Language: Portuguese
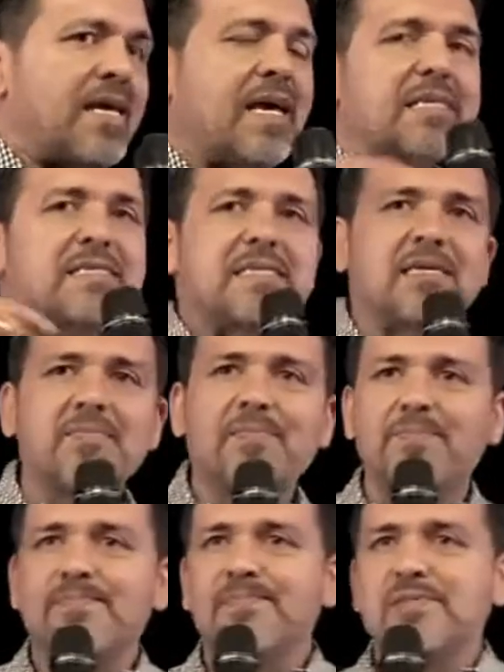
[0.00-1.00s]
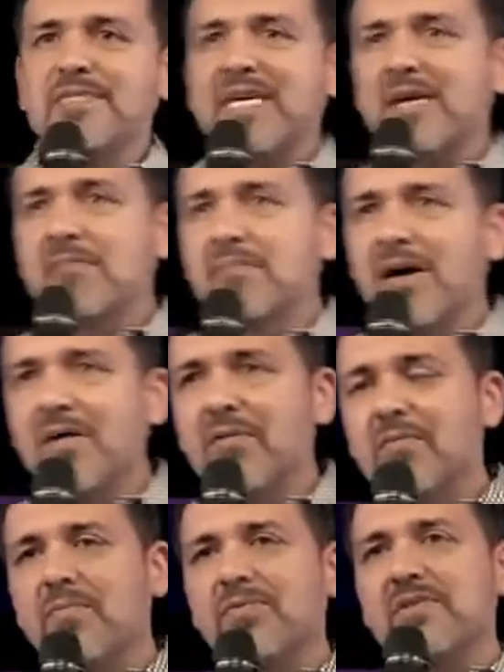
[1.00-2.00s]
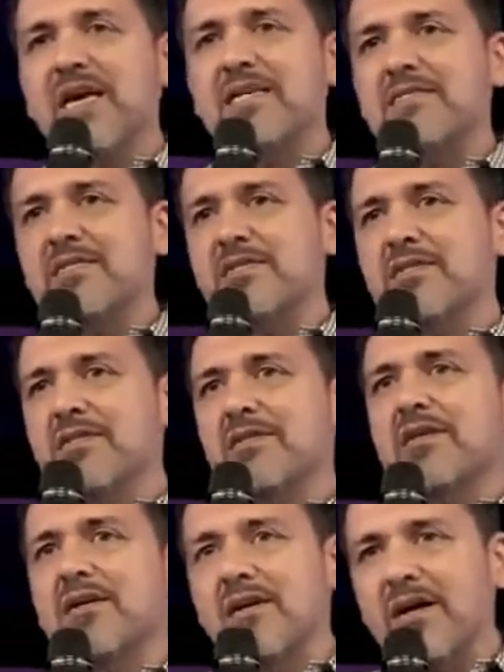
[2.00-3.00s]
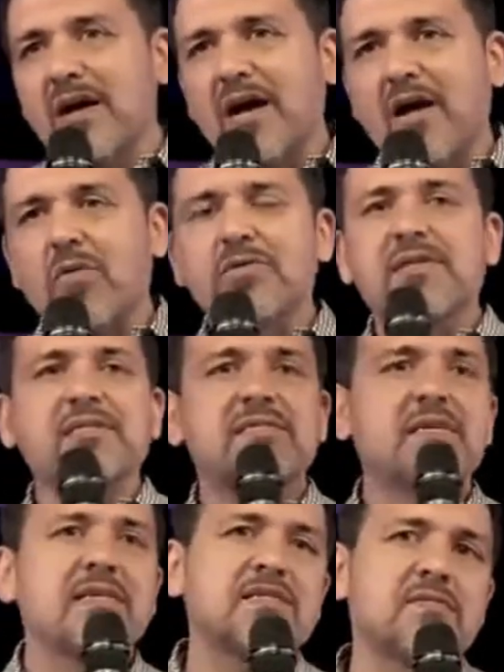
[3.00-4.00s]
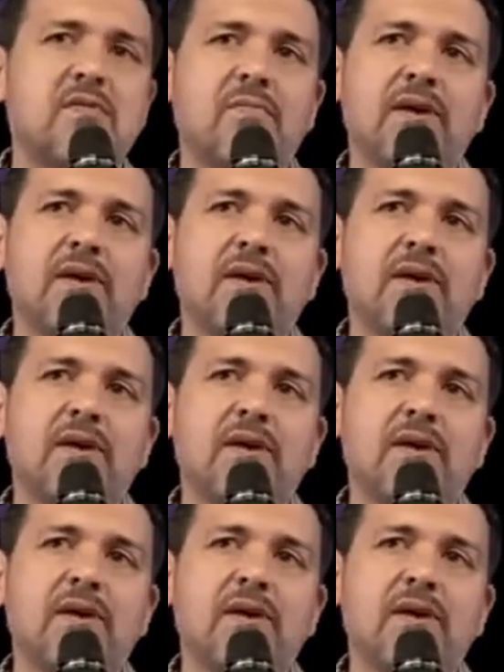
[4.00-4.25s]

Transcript: para que esse sermão pudesse acontecer nesse